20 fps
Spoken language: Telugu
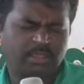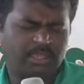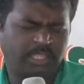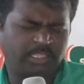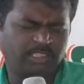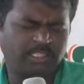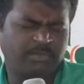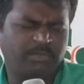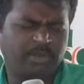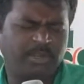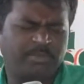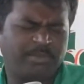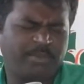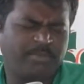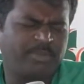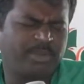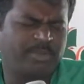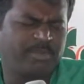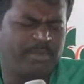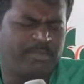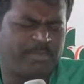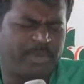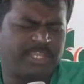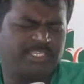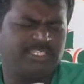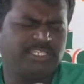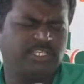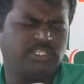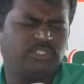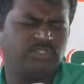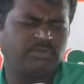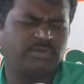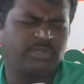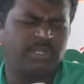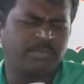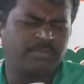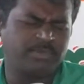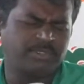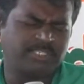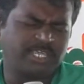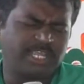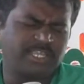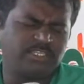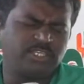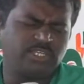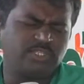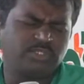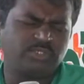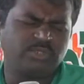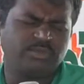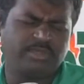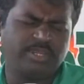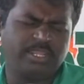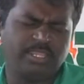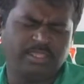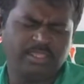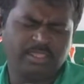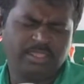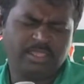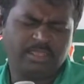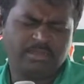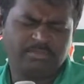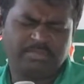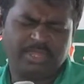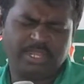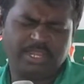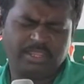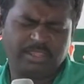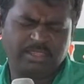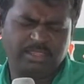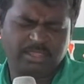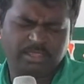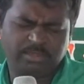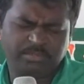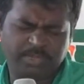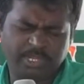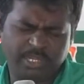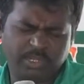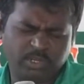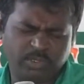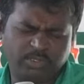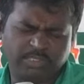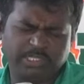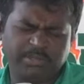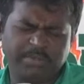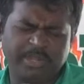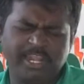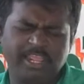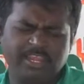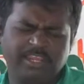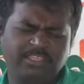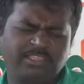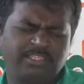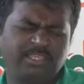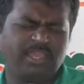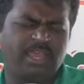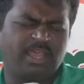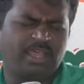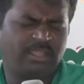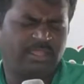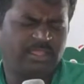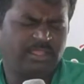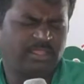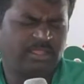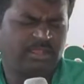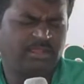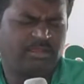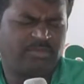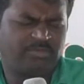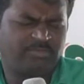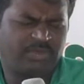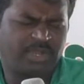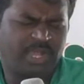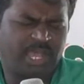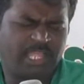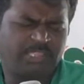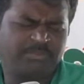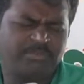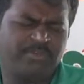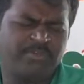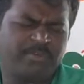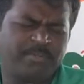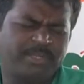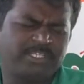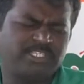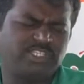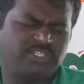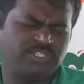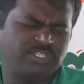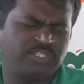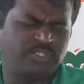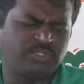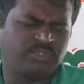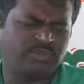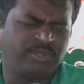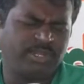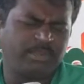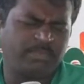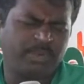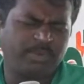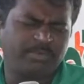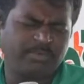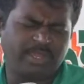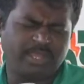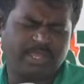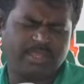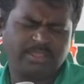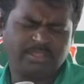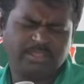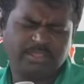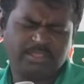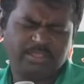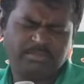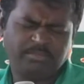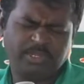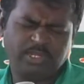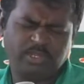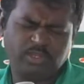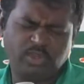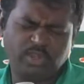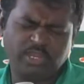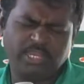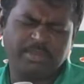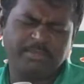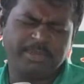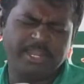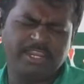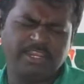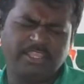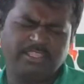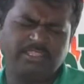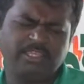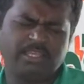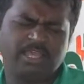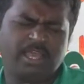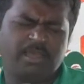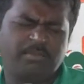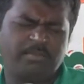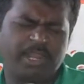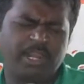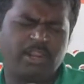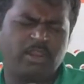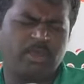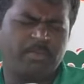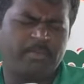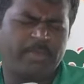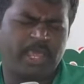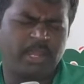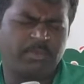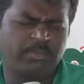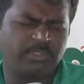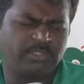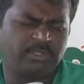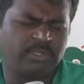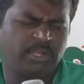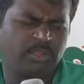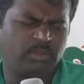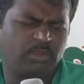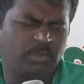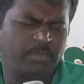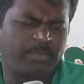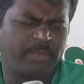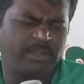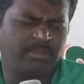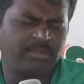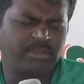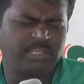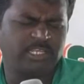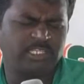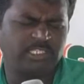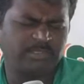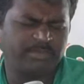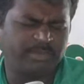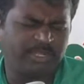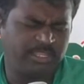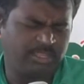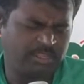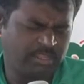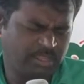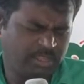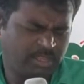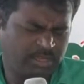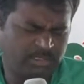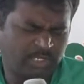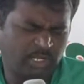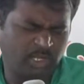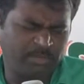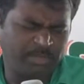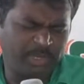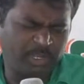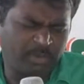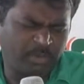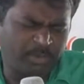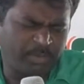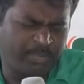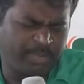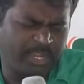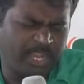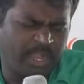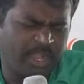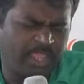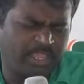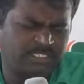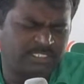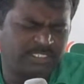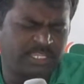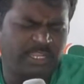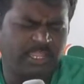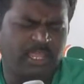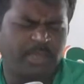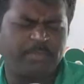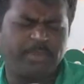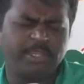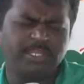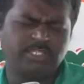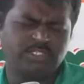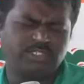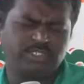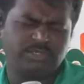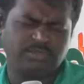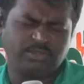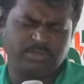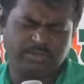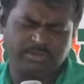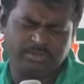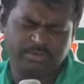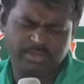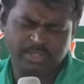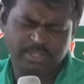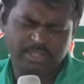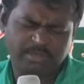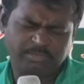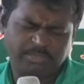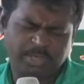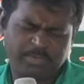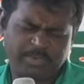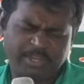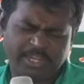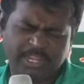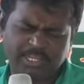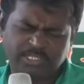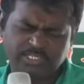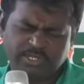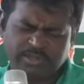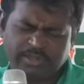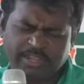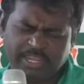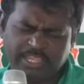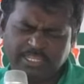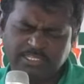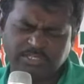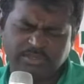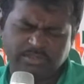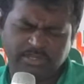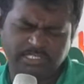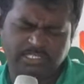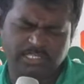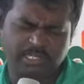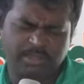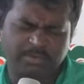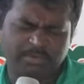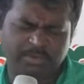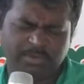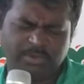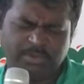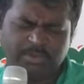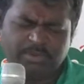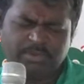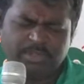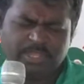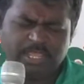అర్థంలో మిమ్మల్ని మేము పరిశీలించుకున్నప్పుడు సరి చేసుకొని మరి మీకు యుక్తమైన రీతిగా ఆత్మ విమర్శ చేసుకొని ప్రభా మీరు యోగ్యమైన రీతిగా బలలో పాలు పొందినట్లు కృప అనుగ్రహించమని నన్ను మీ కృపగల హస్తానికి అప్పగించుకుంటూ మా ప్రియరక్షకుడు నేసుక్రీస్తునామంలో